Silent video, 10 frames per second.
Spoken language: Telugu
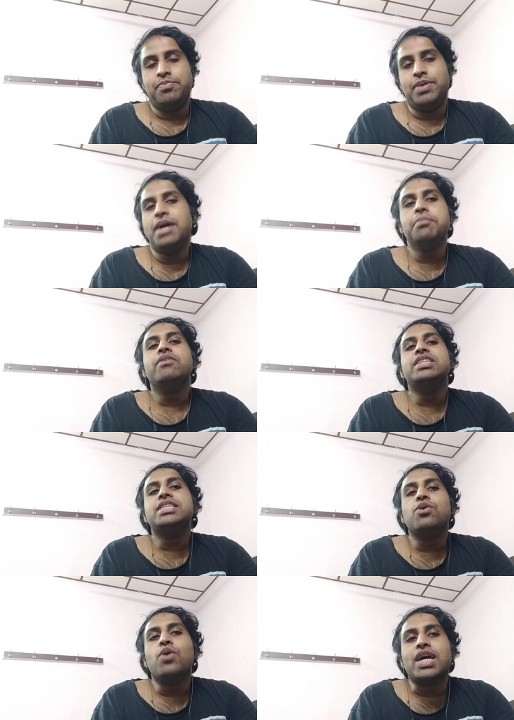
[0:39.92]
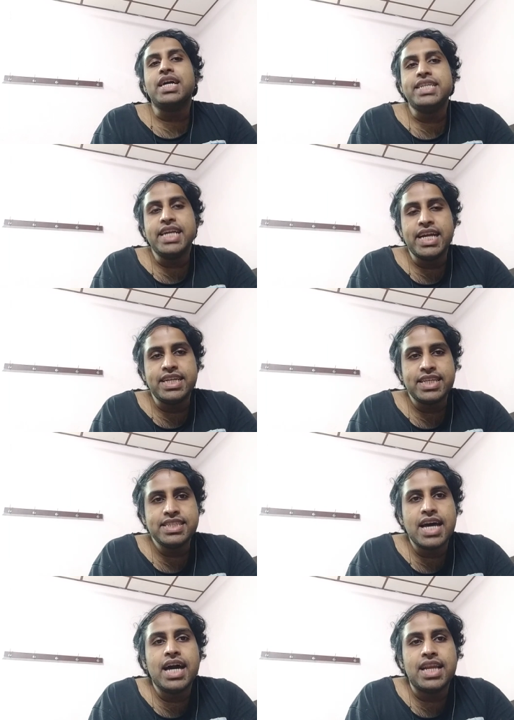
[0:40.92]
బ్రహ్మమంతా ఒక్కటే అంటే
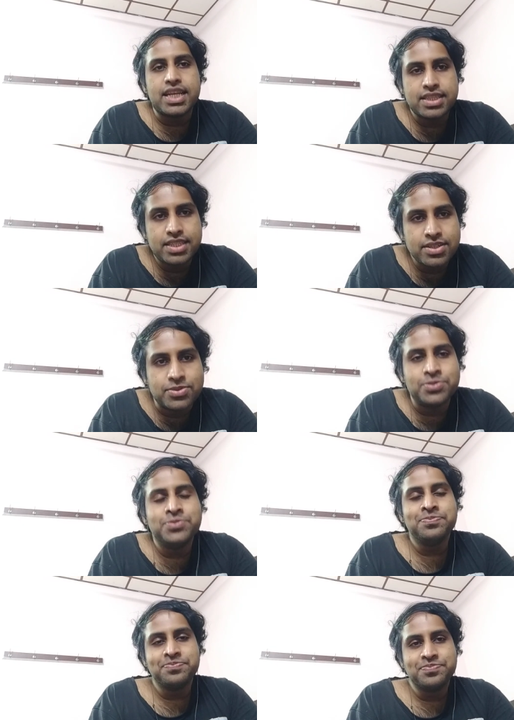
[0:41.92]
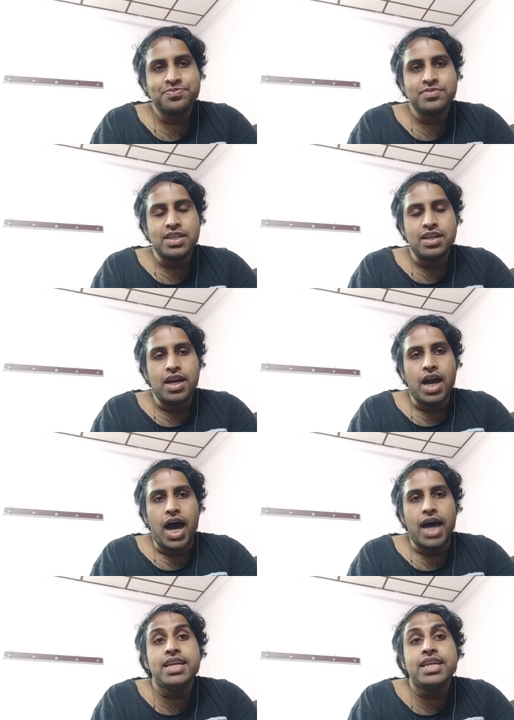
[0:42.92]
దాని అర్థం
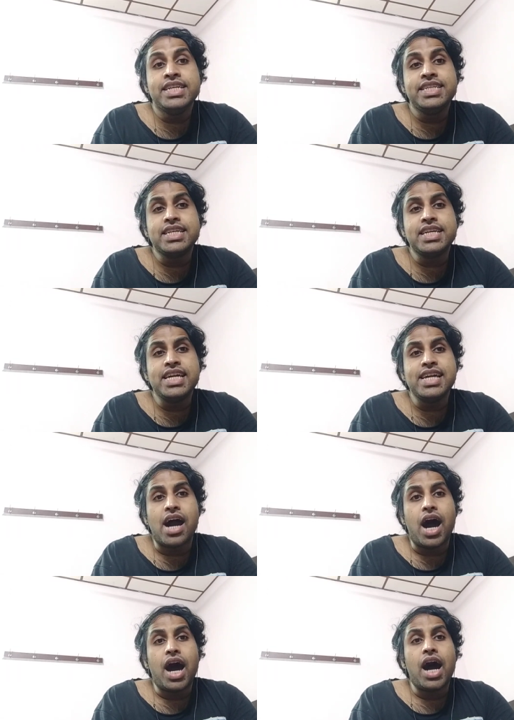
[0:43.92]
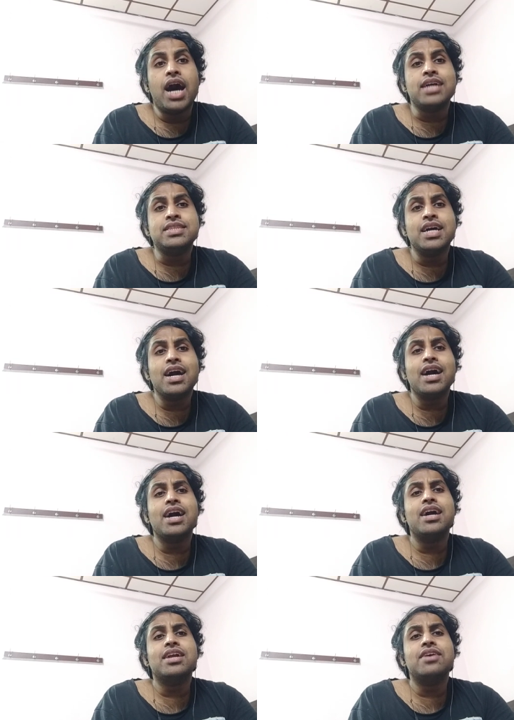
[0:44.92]
అన్నిటికీ
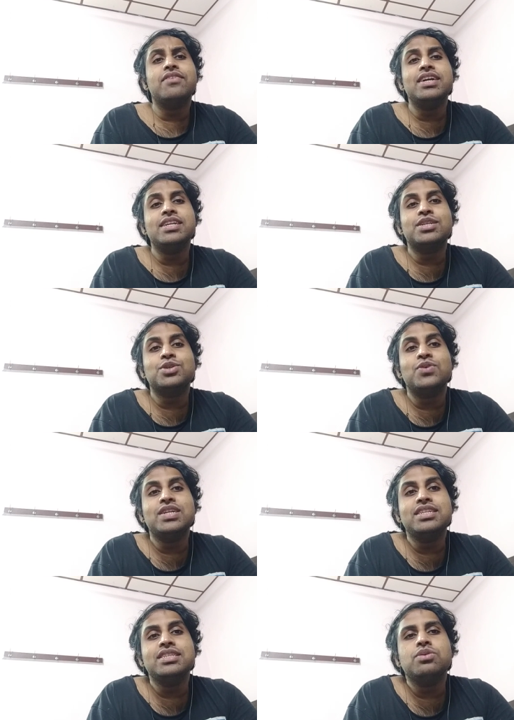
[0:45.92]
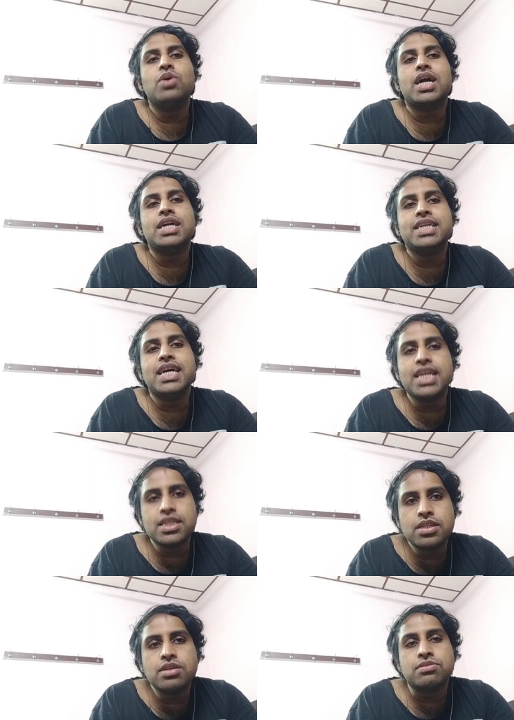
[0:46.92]
ఆధారమైనటువంటిది ఒకటే అని
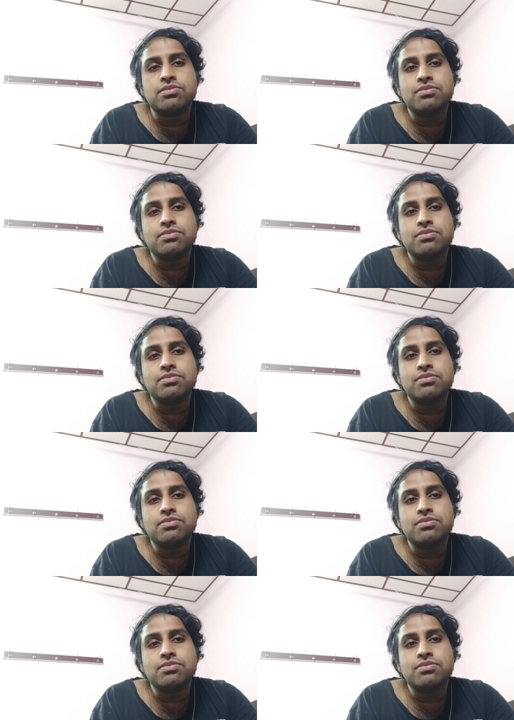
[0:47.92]
అర్థం